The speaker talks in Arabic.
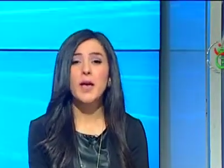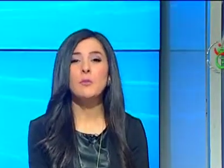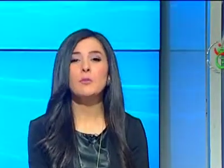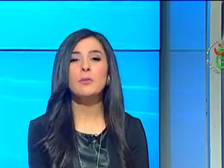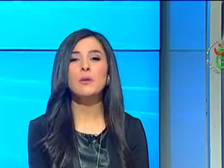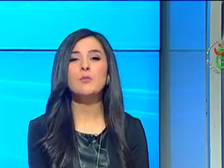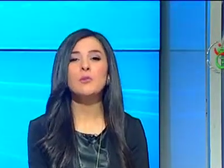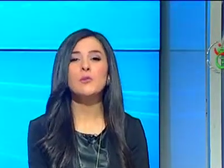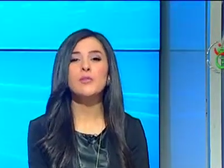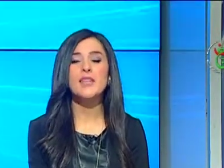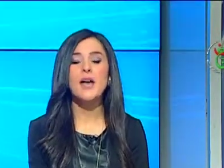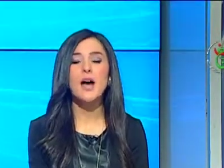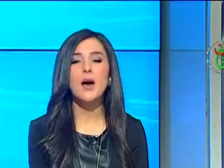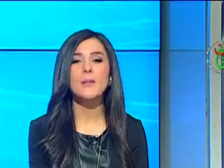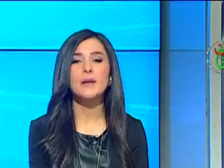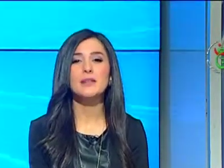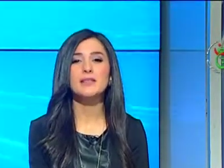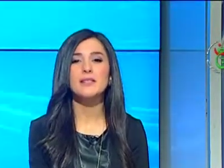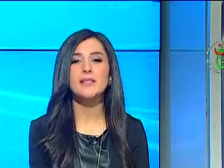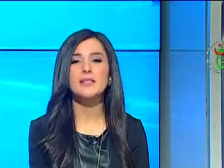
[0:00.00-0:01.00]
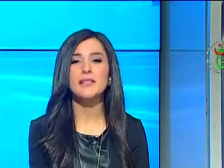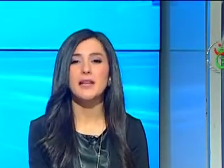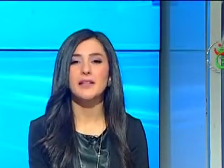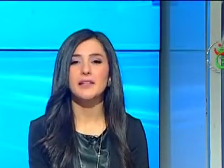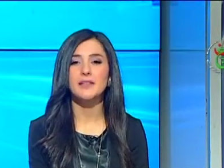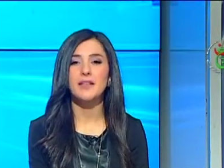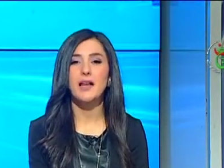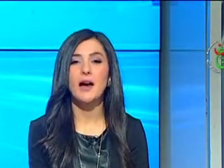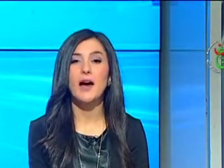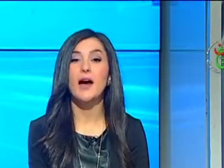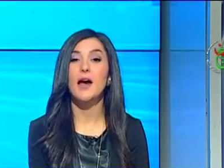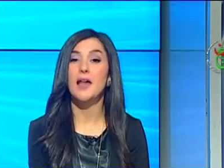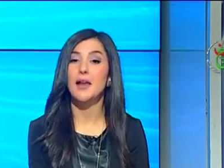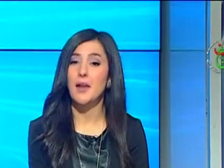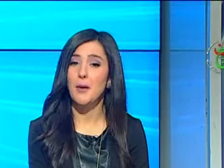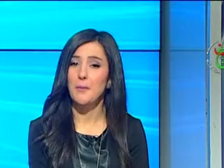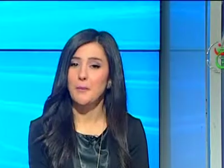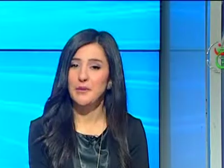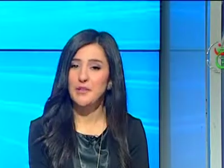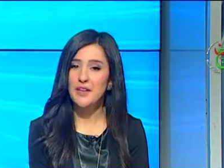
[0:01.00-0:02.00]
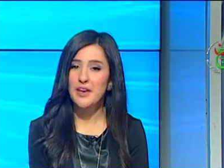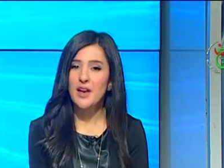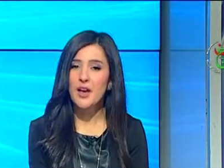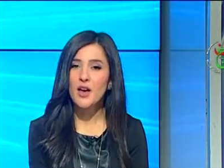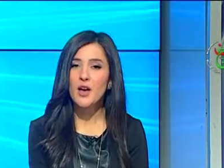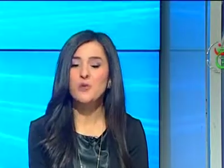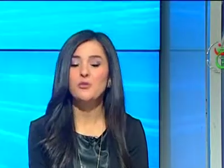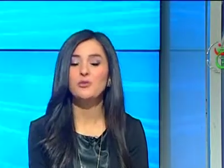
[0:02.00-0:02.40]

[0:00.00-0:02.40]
بمساهمة السيدة لمياء